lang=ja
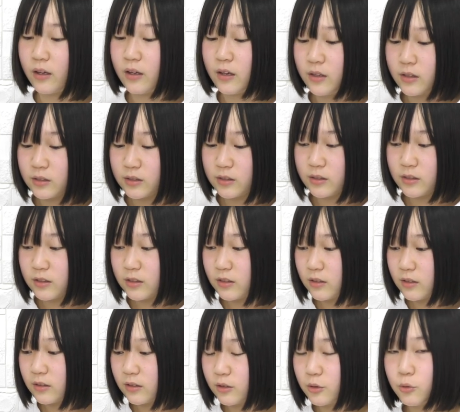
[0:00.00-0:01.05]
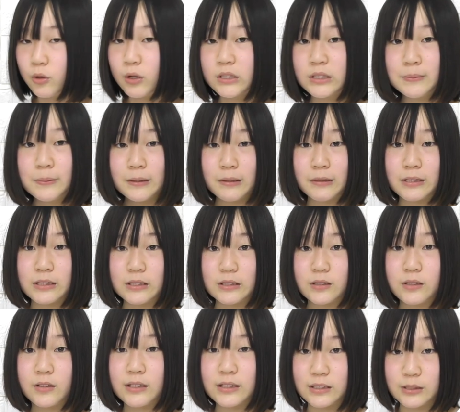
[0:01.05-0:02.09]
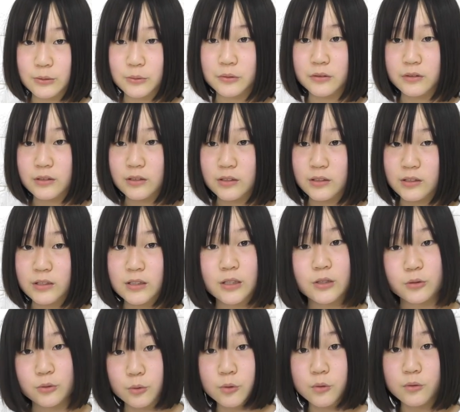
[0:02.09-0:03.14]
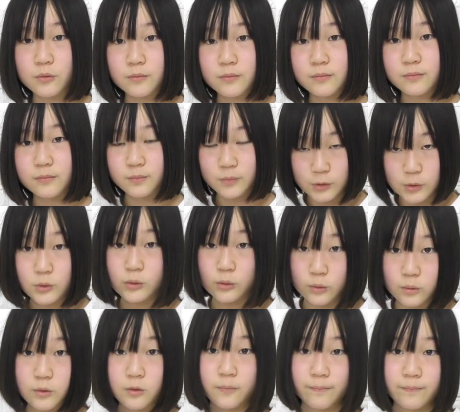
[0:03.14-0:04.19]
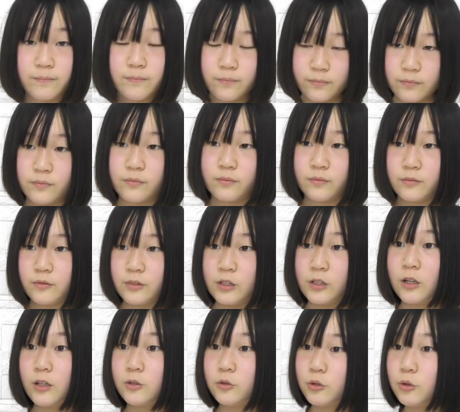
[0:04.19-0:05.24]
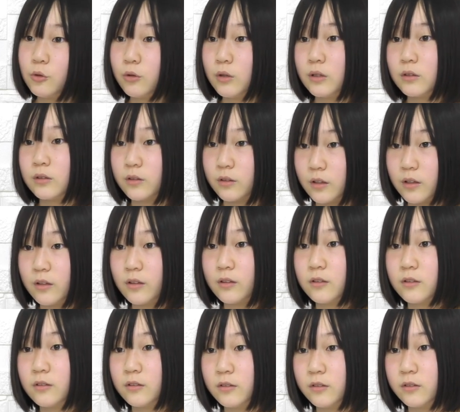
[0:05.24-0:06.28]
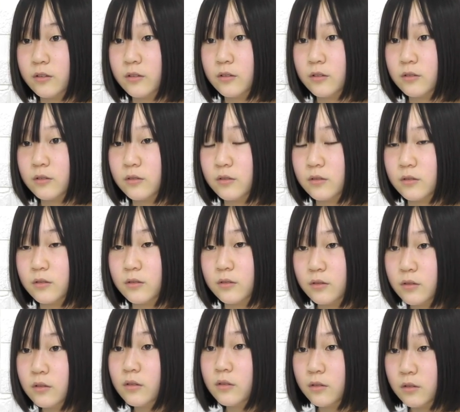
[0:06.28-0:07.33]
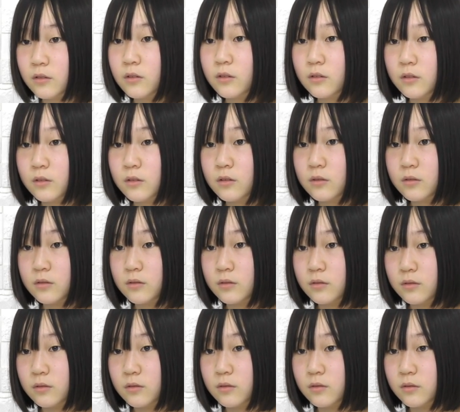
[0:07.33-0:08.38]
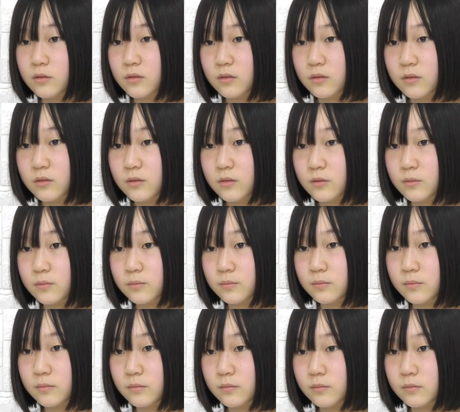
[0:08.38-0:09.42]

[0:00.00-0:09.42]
うんうん、今日初めて私行ったんですよそう初めて翔ちゃんね行ったんだよね意外と広かったねそうそうそう結構キャンドゥはねなんかおしゃれな